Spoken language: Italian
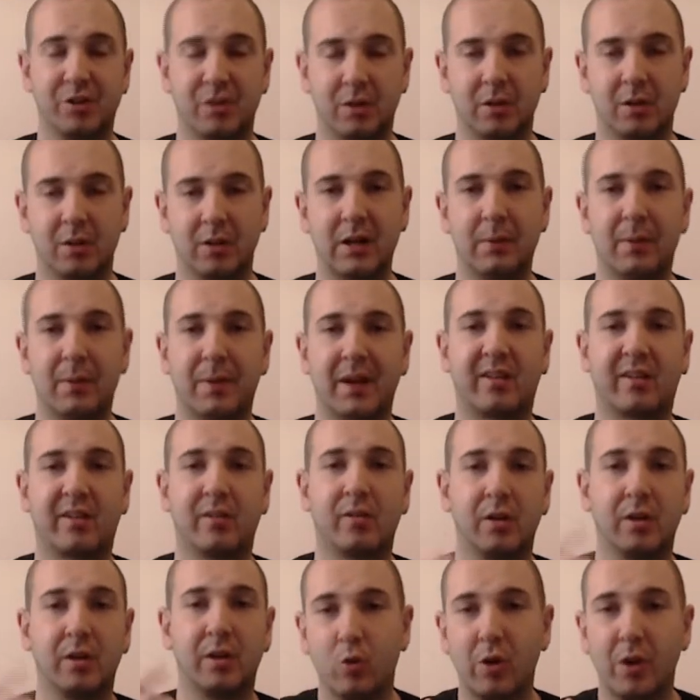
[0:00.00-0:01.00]
Il pezzo
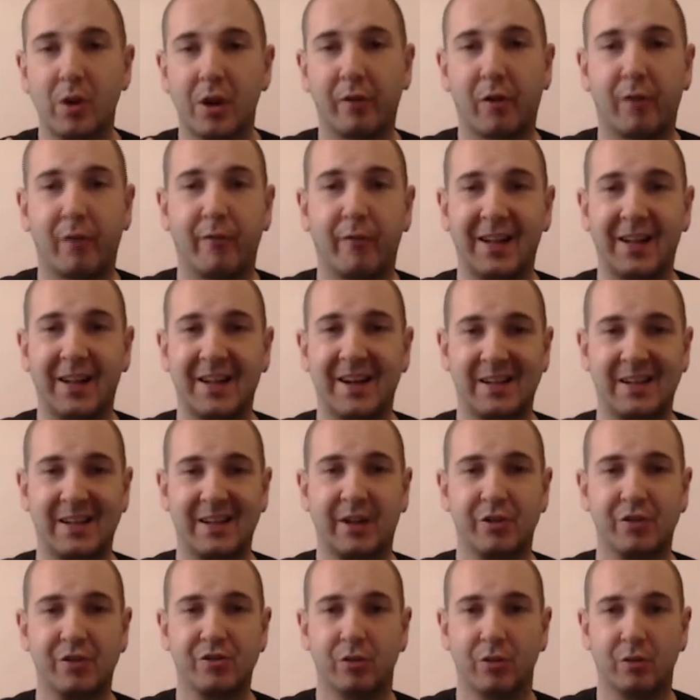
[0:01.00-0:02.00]
di cui andrò a fare la
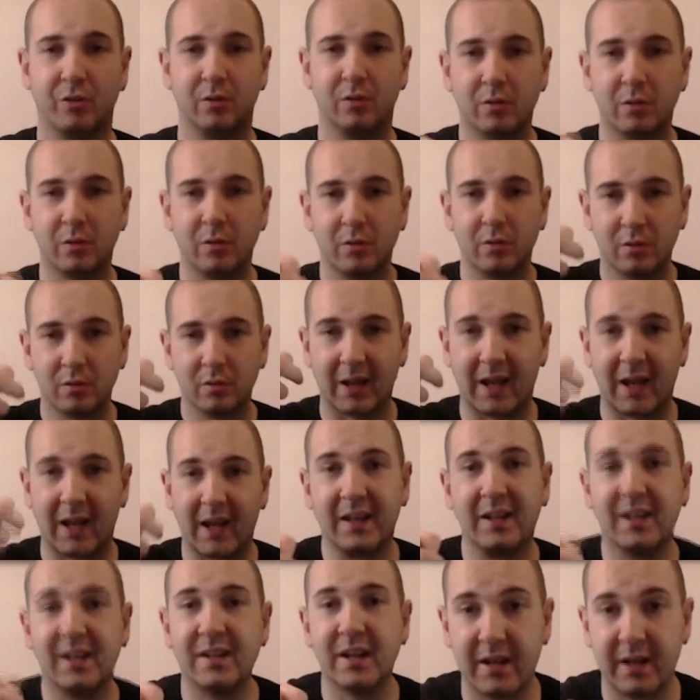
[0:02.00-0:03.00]
reaction è
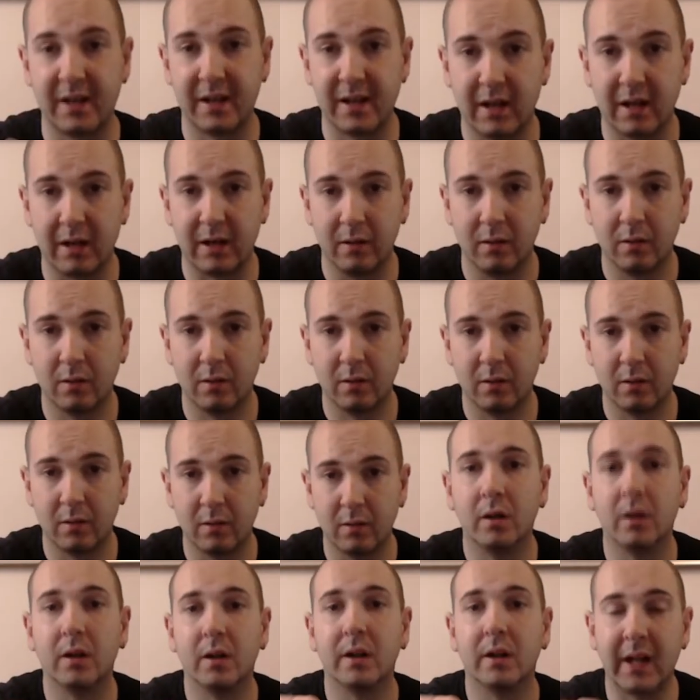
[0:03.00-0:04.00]
DNA,
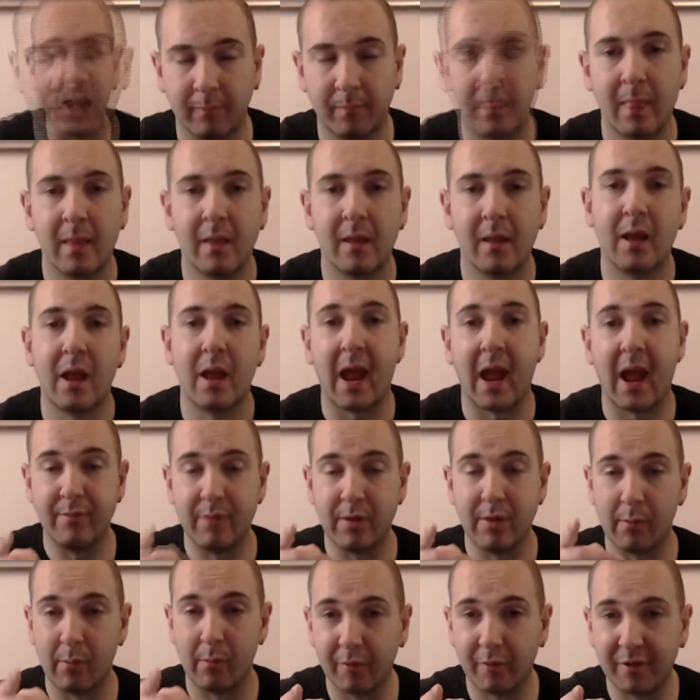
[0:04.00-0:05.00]
guys! E vi
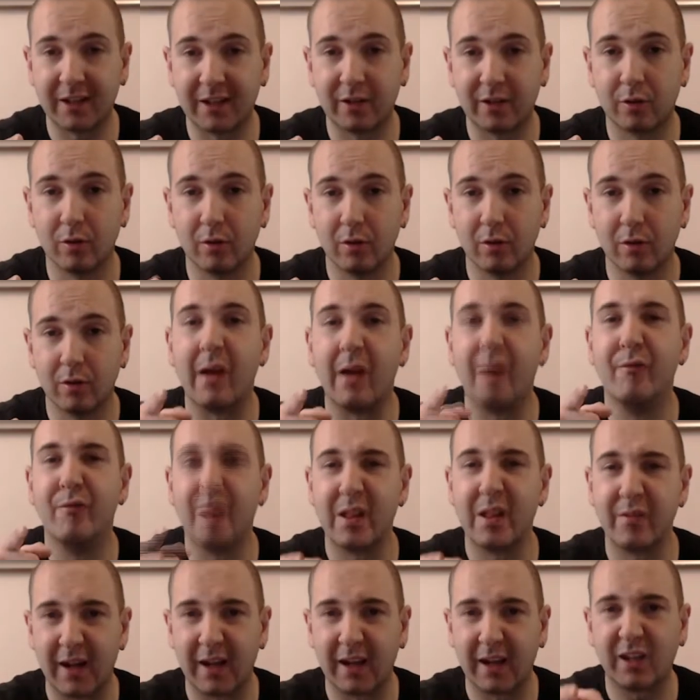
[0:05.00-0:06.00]
avevo detto che avrei
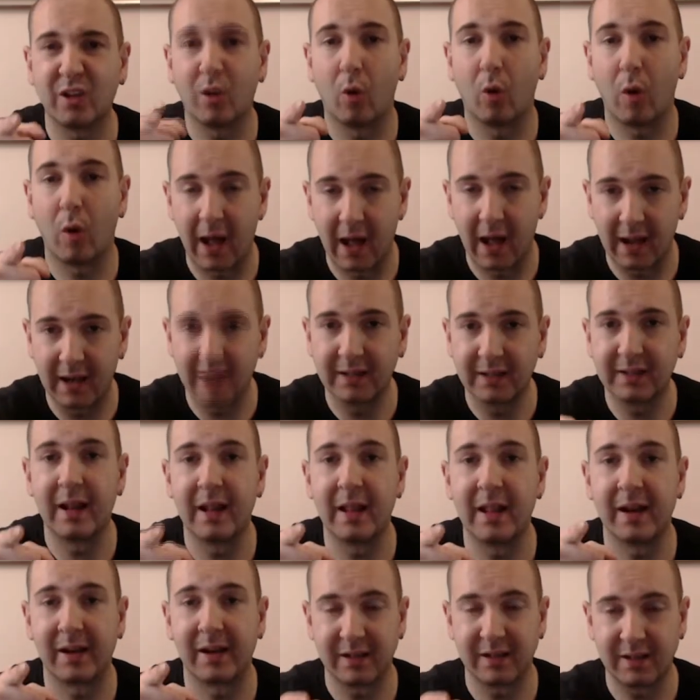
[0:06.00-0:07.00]
fatto
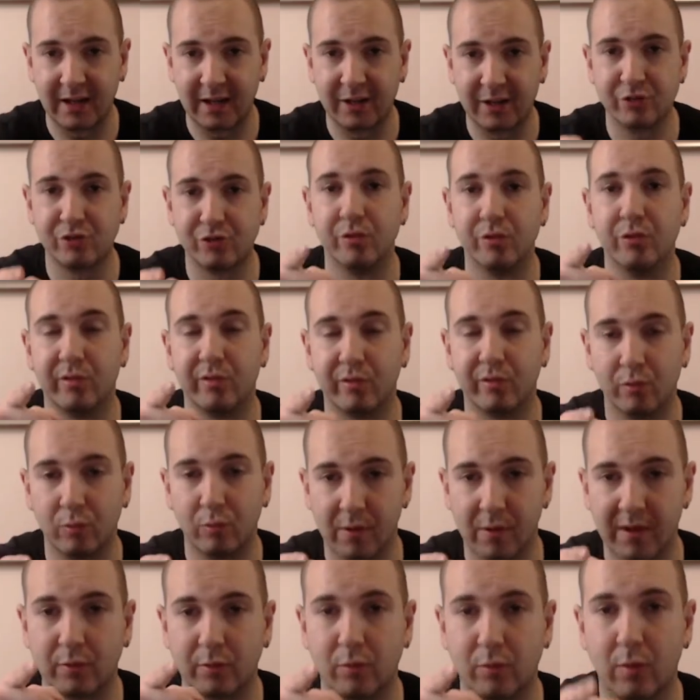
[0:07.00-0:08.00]
altre reaction su
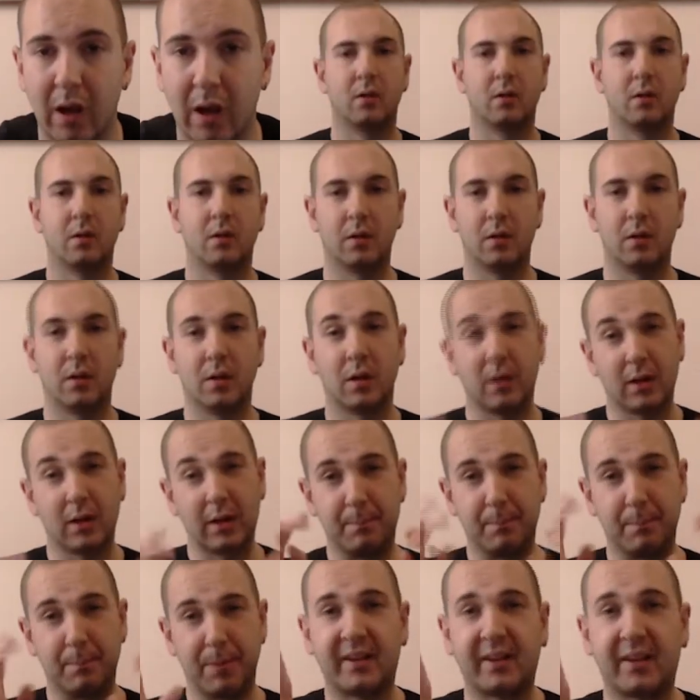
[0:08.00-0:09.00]
questo album. Il
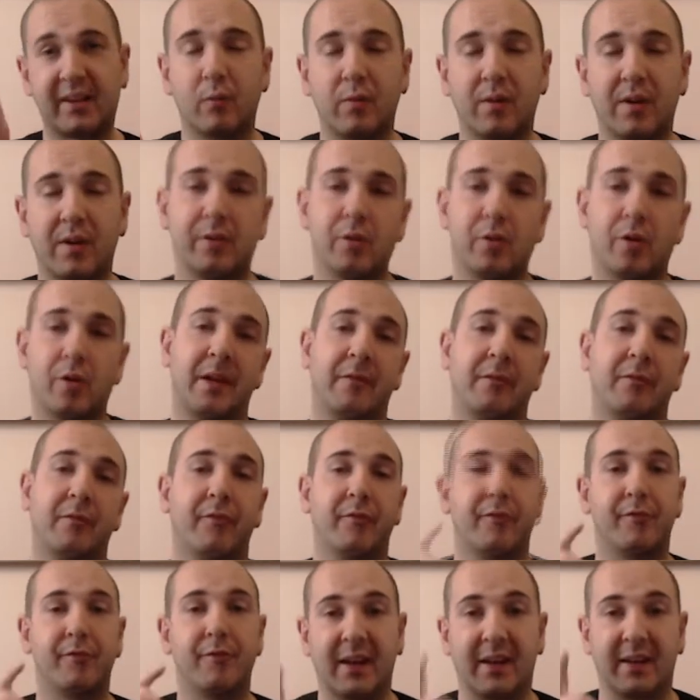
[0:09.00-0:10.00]
pezzo in questione è
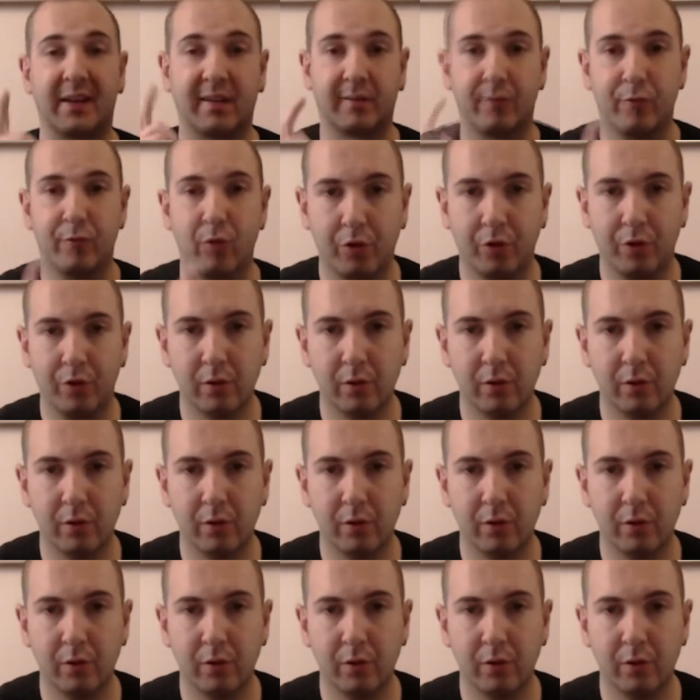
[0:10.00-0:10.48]
Fast Food.